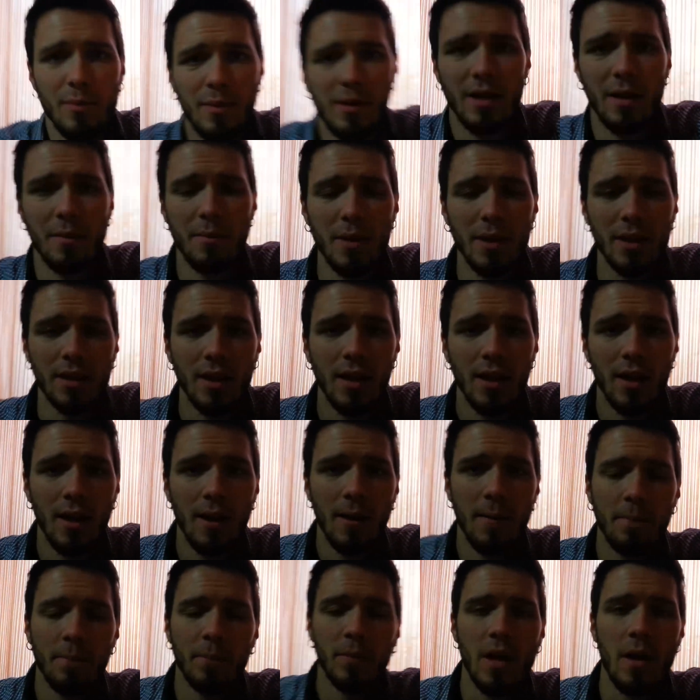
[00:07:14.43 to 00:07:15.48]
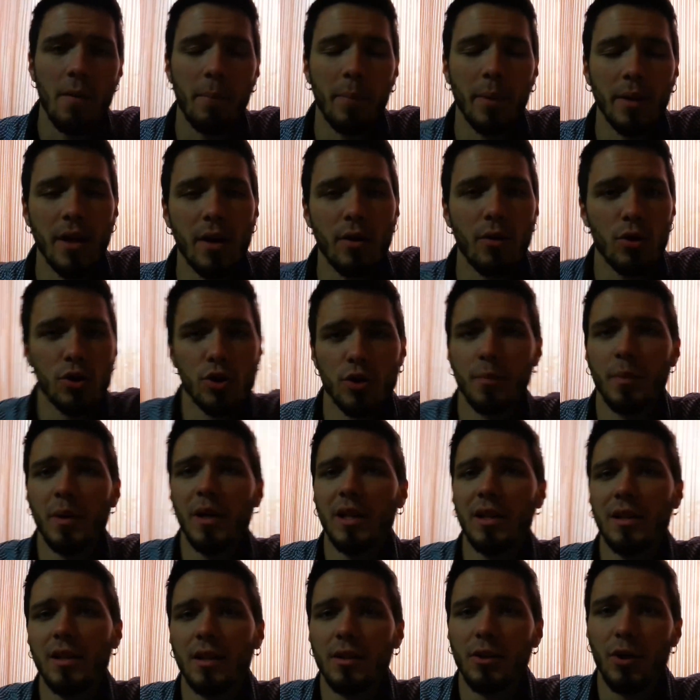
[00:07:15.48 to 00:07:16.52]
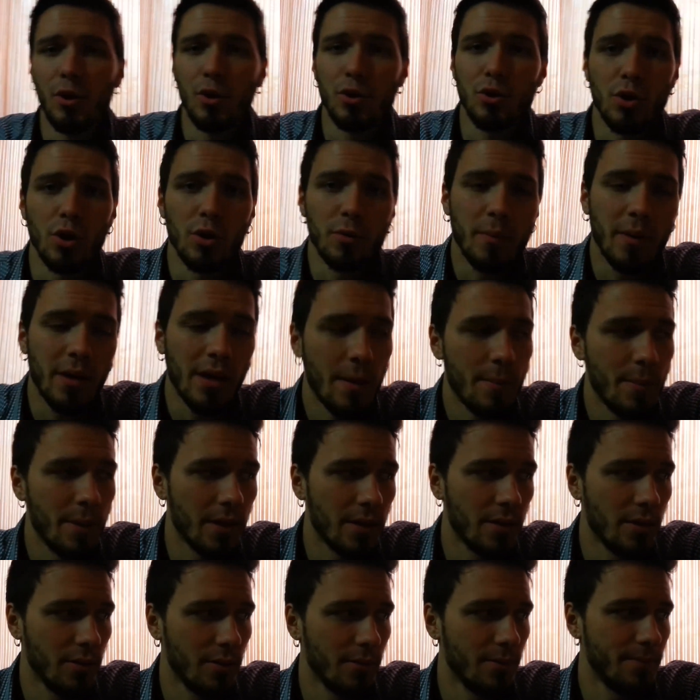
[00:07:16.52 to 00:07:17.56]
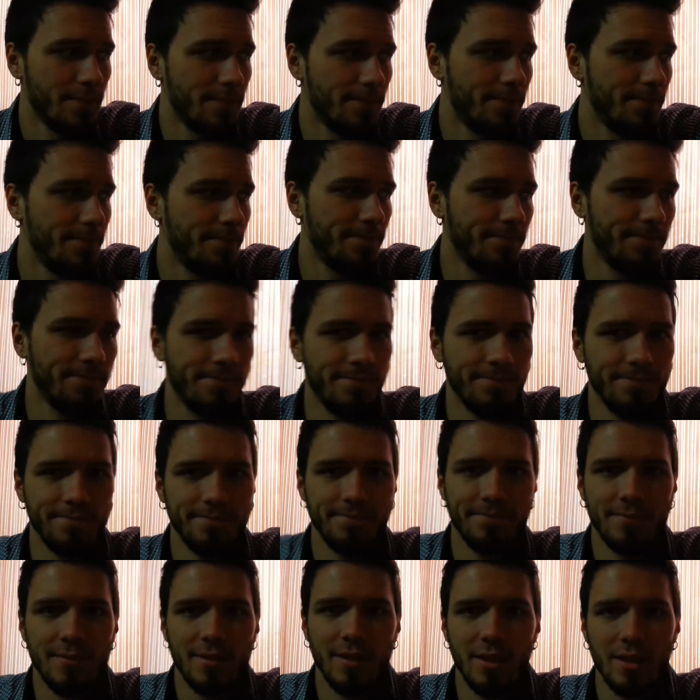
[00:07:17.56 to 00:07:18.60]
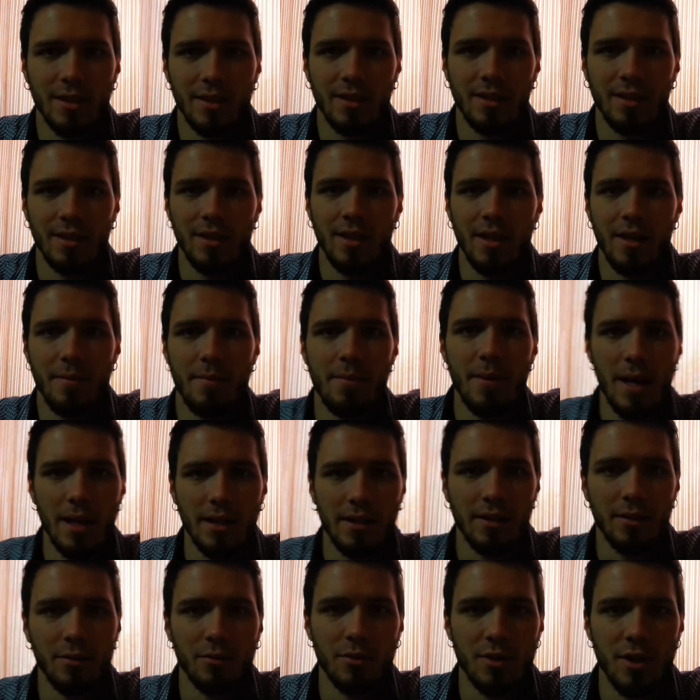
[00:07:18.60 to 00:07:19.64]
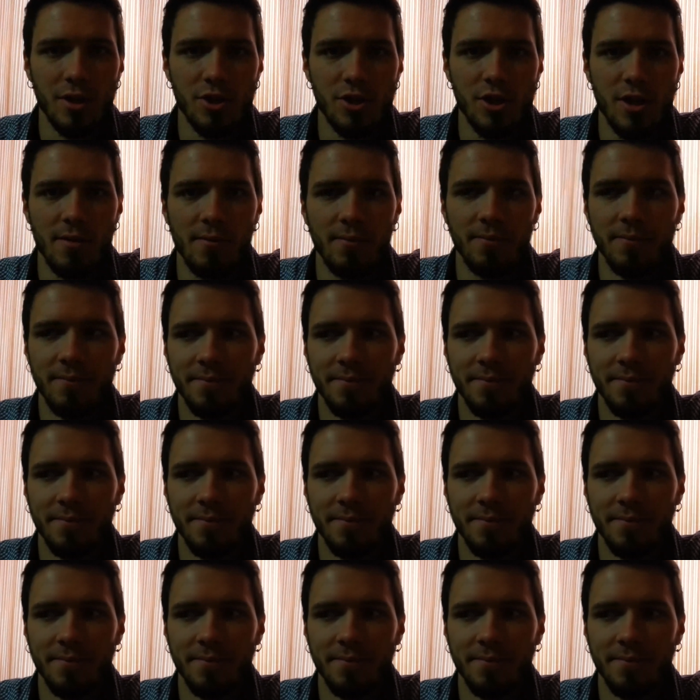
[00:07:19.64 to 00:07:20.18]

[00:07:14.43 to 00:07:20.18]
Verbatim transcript: мегабит. Там подороже были до 300 мегабит, но... Ребята, ну зачем?